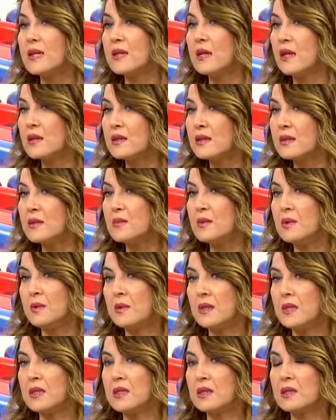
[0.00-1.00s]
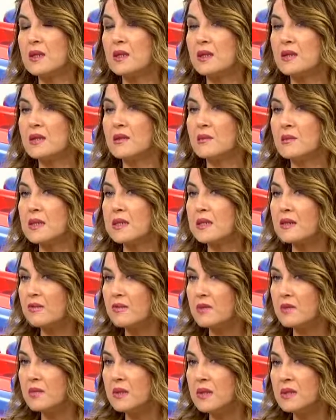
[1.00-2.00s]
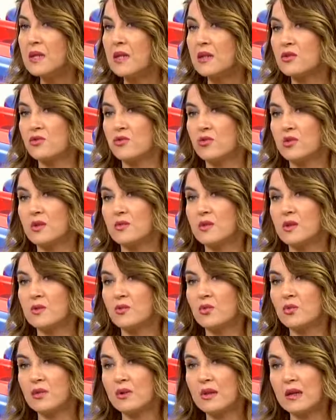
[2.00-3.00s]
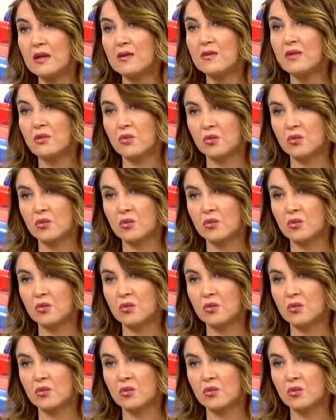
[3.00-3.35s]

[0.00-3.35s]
anlayabilmek için artık biz 0-1 yaş döneminde mutlak ve